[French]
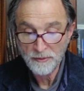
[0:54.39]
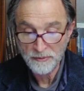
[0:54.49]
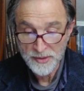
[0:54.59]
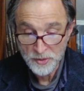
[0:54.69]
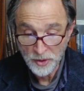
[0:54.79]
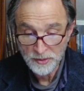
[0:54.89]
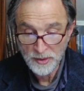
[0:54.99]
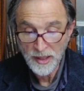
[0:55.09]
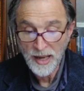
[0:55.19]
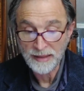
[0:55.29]
Vezot
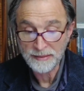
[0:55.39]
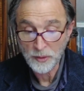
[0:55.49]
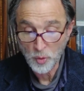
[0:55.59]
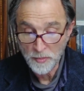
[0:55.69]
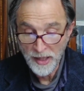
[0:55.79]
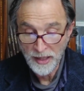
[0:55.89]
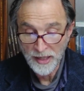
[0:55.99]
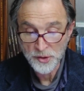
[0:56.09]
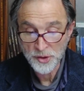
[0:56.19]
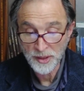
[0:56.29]
à teruma
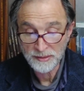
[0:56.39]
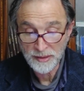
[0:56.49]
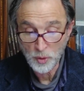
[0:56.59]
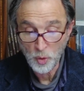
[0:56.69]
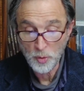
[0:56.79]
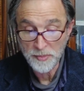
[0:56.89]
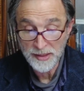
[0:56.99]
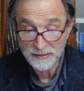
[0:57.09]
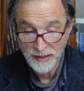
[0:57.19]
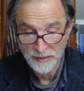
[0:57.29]
acher tikrou
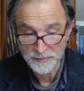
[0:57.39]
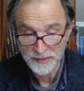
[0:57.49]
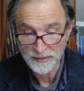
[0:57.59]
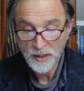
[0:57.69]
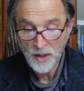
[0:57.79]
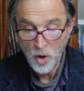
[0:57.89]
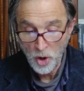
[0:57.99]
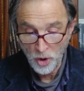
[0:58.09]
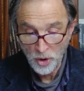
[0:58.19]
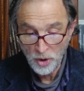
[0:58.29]
miitam.
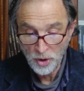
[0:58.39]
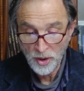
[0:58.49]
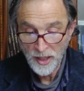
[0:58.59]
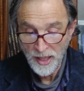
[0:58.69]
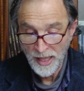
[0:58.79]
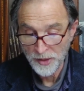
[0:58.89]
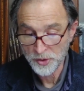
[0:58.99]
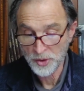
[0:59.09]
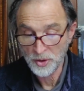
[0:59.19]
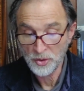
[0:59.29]
Or,
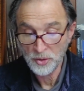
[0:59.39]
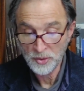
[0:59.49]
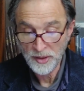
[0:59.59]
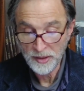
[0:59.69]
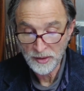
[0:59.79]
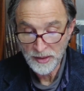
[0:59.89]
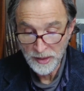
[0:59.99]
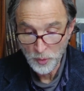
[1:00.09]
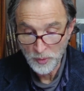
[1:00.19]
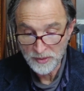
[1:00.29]
argent
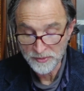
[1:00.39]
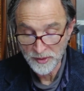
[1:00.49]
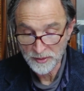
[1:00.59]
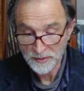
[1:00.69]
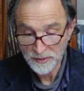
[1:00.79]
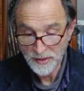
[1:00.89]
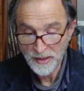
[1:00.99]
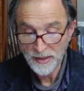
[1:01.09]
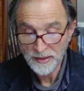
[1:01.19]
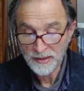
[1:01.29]
et cuivre.
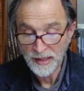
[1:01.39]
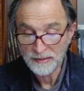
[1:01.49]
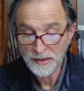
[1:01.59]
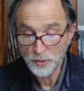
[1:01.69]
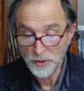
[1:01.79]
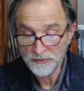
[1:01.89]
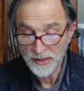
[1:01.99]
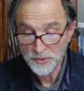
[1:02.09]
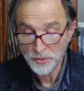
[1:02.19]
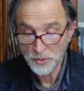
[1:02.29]
Quatre étoffes
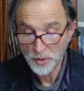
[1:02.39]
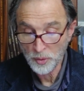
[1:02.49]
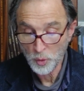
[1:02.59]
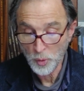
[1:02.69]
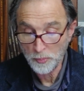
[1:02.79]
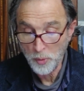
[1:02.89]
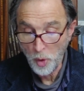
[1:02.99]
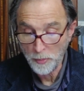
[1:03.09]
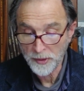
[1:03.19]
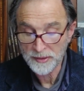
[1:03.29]
d'azur, de
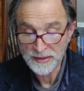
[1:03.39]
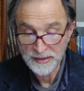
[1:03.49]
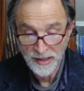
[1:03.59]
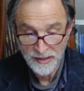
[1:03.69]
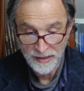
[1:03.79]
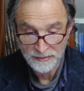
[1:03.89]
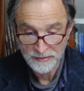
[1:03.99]
pourpre, d'écarlate.